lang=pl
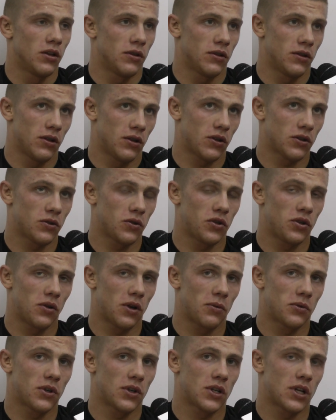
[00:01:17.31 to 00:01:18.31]

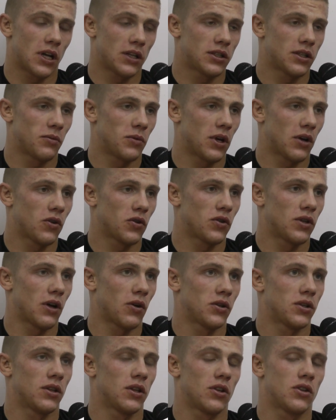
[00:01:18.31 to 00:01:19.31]
rozluźniłem się z czasem i jakoś
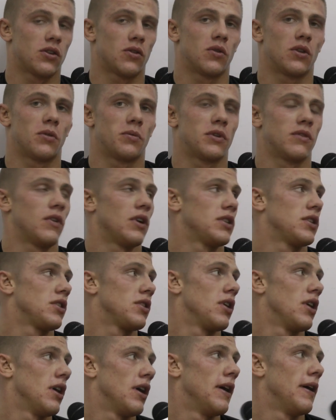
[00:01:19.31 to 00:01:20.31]
udało się te trzy rundy
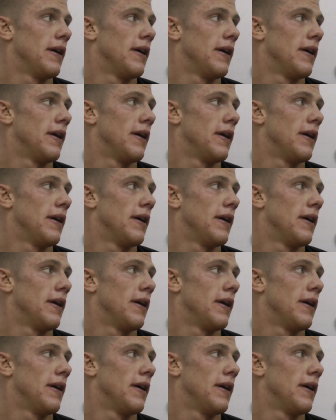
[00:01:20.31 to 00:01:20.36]
przewalczyć.